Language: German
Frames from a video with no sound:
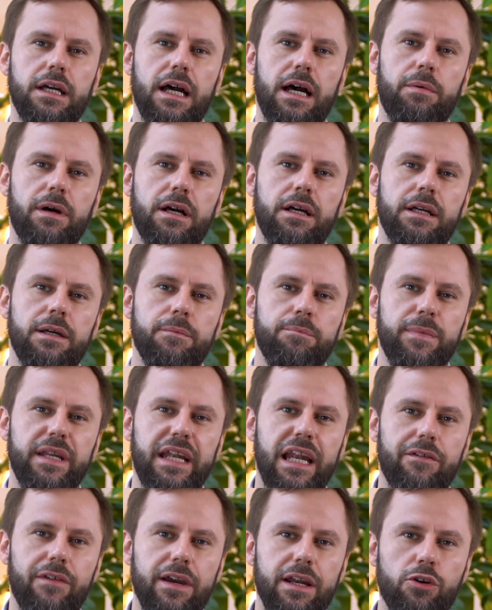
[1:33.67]
aber
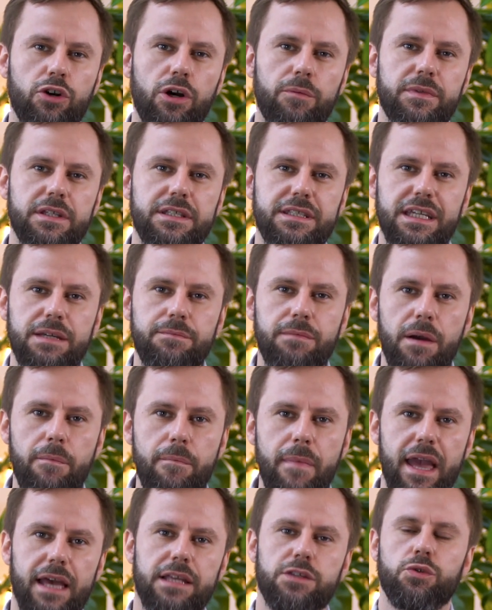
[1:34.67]
mittlerweile kommt es immer
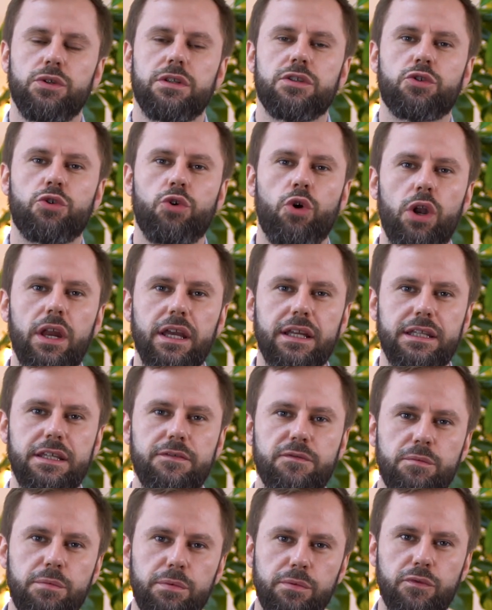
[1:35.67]
mehr so ins kollektive